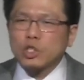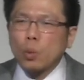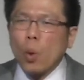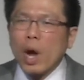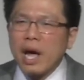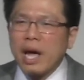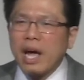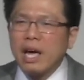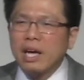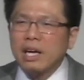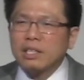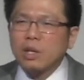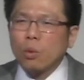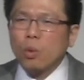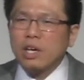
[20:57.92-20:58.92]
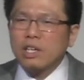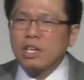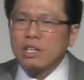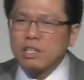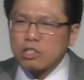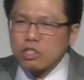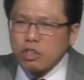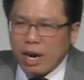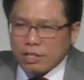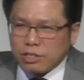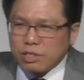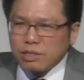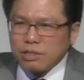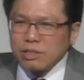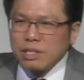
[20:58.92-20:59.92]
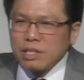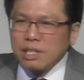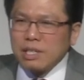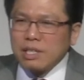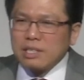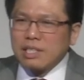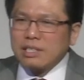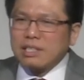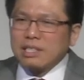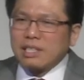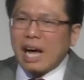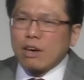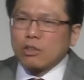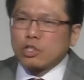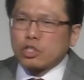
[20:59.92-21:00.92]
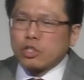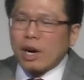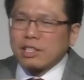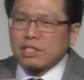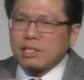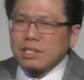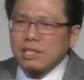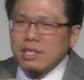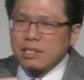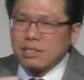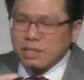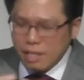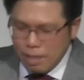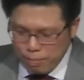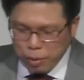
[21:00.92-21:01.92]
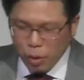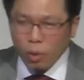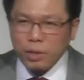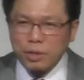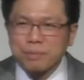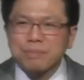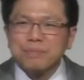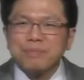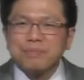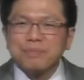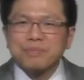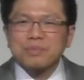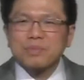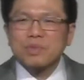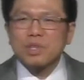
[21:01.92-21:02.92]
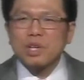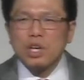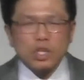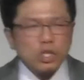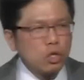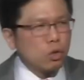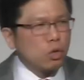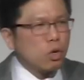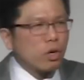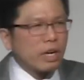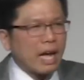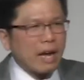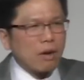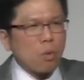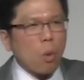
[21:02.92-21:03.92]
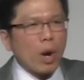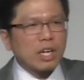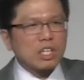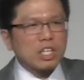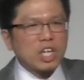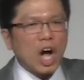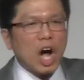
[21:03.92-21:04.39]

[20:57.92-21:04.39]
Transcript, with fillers: 第三段呢，这里呢就是把一切呢都连接起来的，那就是如何的来去应